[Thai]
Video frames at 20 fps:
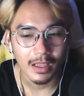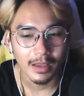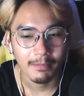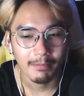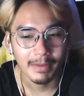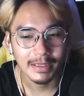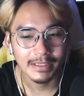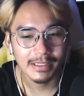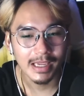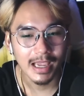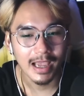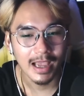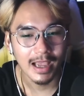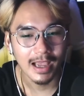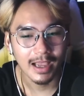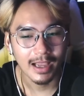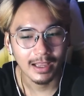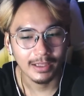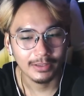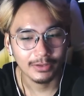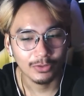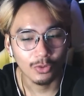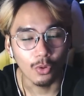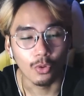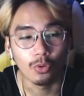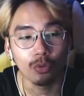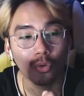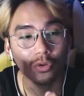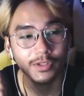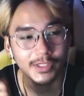มันจะถูก
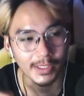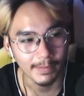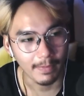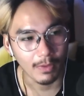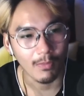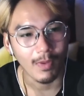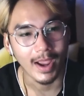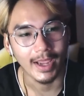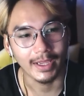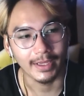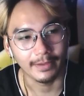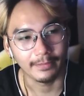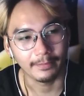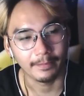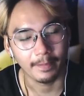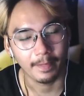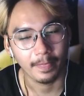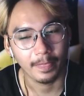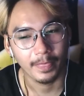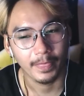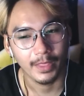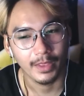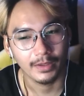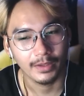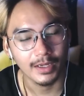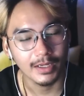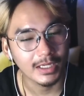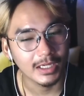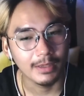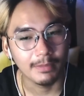ลูดซิปเอาไว้
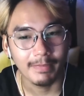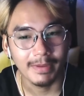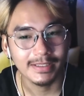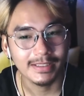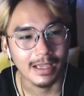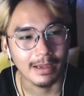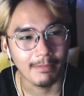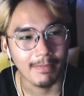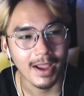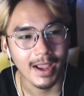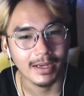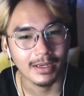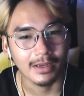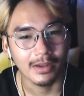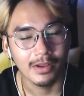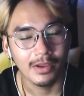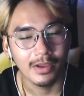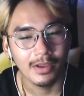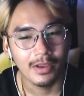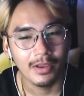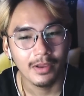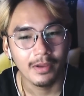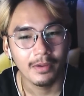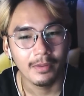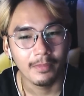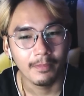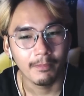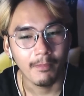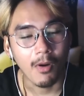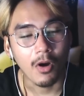ก็คือไม่สามารถ
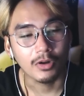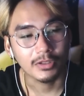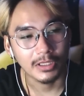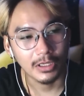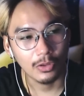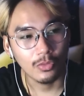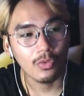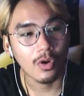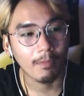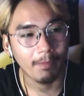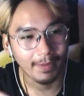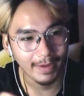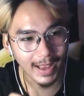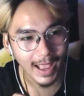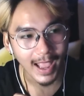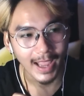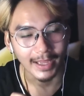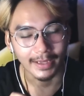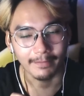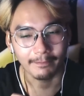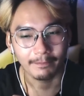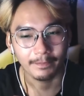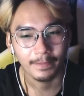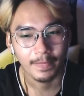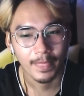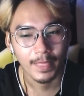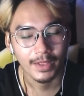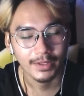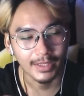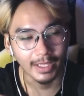มองทะลุออกไปได้
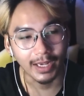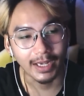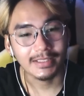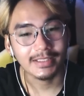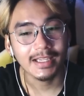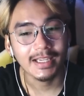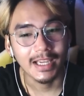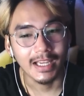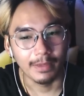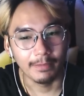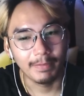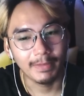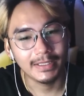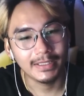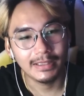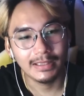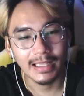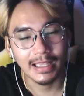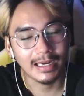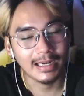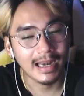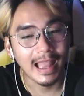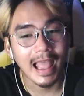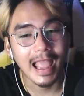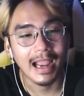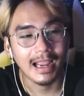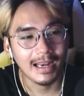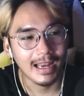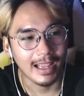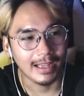แต่ก็จะเห็นเป็นลา
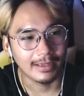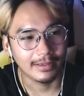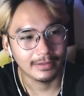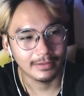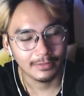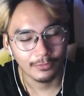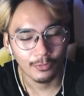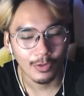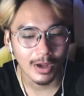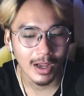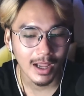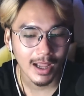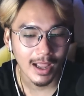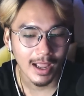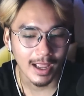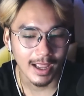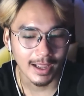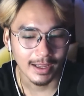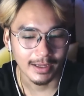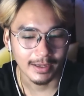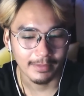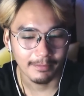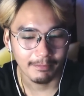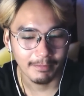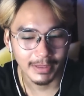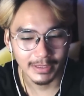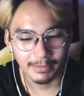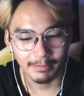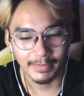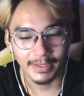งๆนั่นแหละว่า
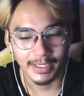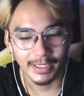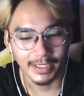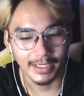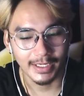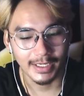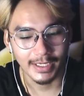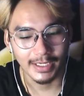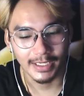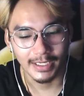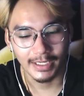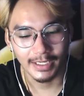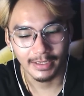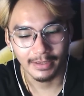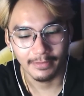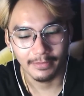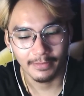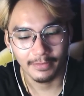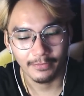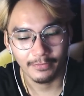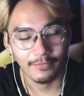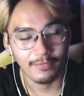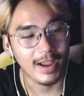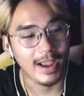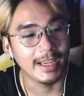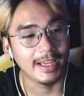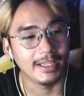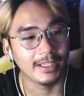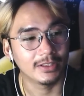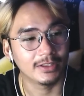มันมีไฟ
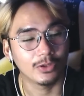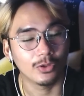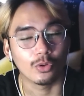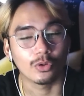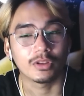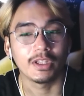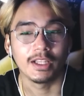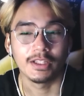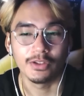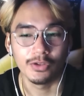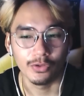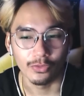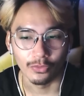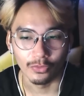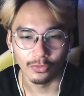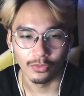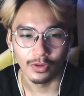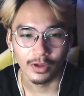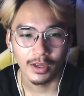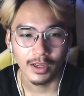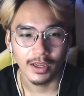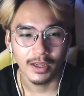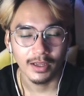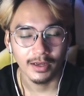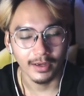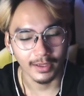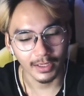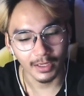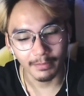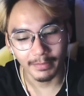ถูกติดอยู่
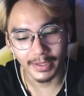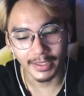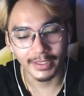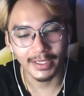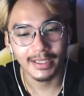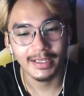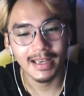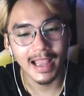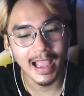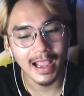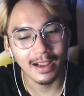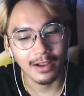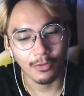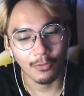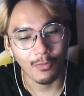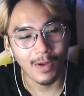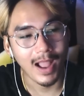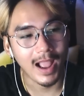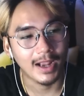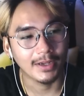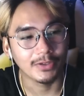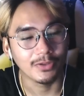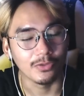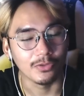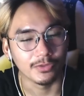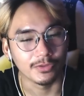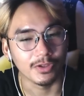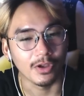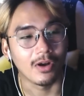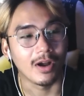แล้วก็มีที่นั่งวางอยู่
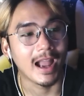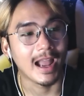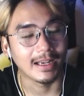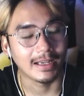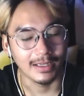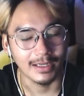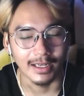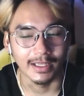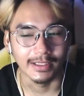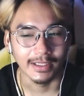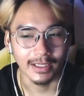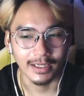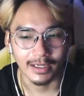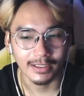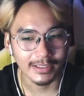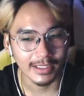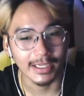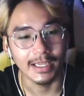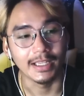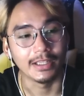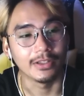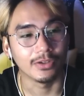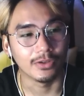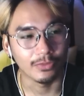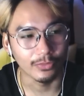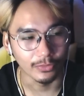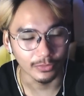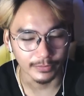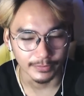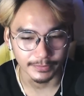สองอันอะไรเงี้ยก็จะเห็นอยู่